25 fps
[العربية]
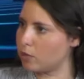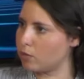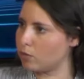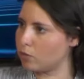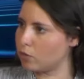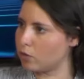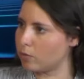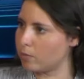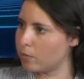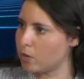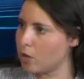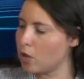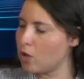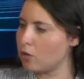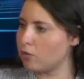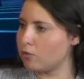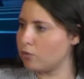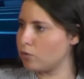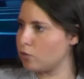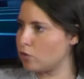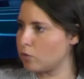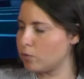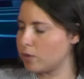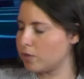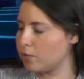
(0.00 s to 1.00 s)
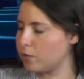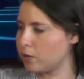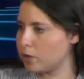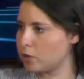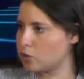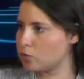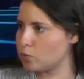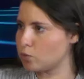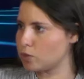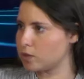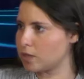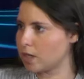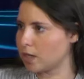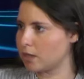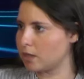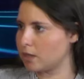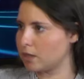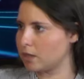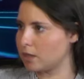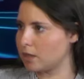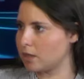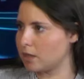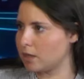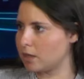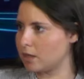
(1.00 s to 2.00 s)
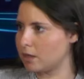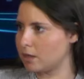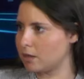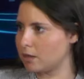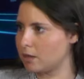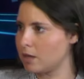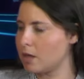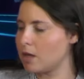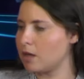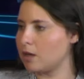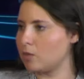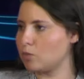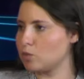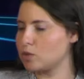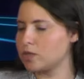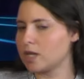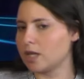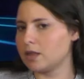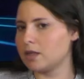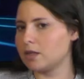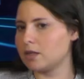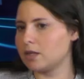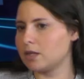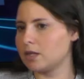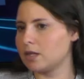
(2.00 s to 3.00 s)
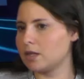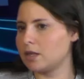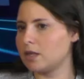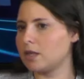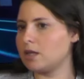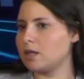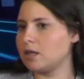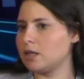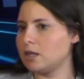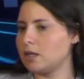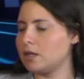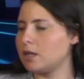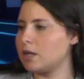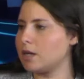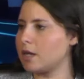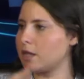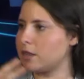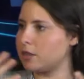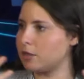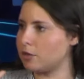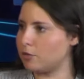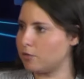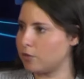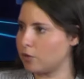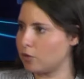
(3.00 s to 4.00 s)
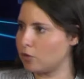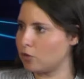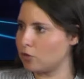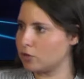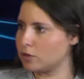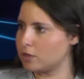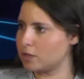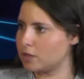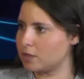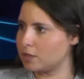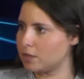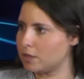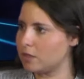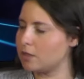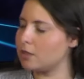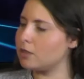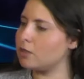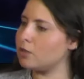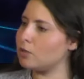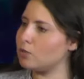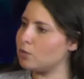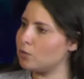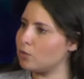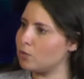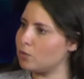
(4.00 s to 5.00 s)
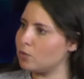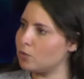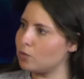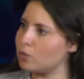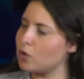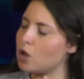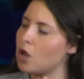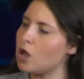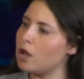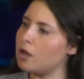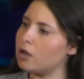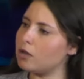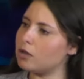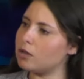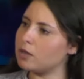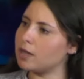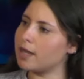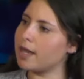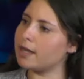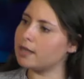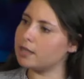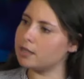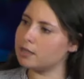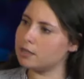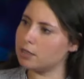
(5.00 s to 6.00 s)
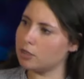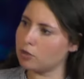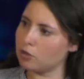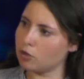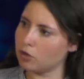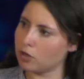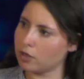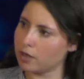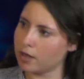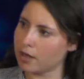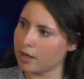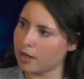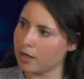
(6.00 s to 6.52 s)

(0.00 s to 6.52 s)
هذوكم دوكا ما فيهش مستحضر غذائي المستحضر الغذائي يكثر في الكونتيتي وكاليتي آه، اخرى